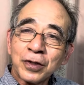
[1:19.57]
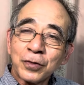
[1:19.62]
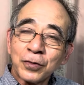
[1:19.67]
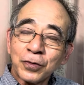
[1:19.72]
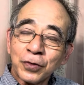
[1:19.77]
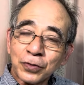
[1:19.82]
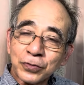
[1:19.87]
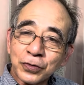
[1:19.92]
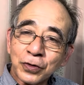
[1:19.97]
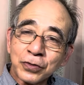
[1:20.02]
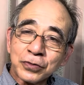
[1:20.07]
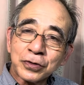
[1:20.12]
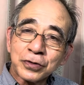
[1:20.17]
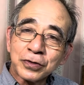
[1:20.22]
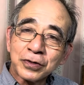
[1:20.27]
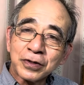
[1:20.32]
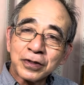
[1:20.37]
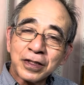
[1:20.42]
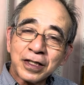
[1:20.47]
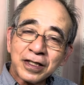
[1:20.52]
6億、
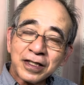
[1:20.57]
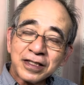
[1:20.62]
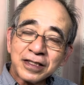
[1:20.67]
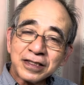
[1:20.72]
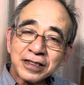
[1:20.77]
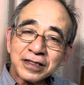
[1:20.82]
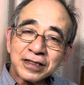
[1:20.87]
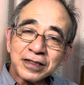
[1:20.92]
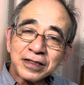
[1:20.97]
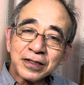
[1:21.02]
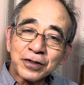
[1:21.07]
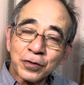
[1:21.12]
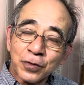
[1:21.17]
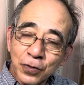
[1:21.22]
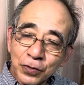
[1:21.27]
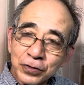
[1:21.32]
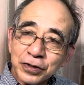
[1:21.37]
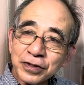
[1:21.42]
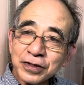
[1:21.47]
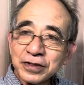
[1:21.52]
5
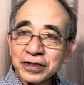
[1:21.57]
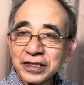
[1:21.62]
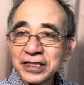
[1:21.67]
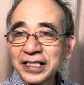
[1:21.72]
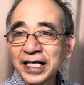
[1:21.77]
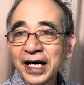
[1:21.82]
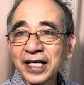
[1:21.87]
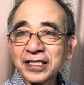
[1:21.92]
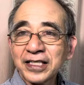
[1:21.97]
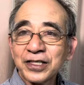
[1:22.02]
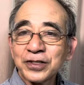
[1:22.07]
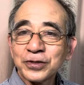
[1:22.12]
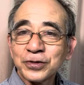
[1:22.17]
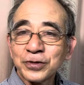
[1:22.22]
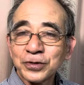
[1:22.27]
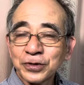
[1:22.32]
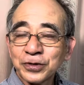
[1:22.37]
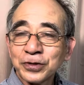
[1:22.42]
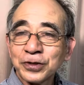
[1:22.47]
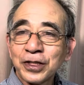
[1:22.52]
億に半減す
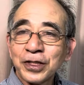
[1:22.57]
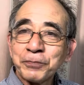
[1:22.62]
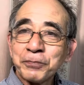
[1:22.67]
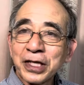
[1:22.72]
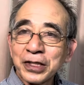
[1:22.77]
るという、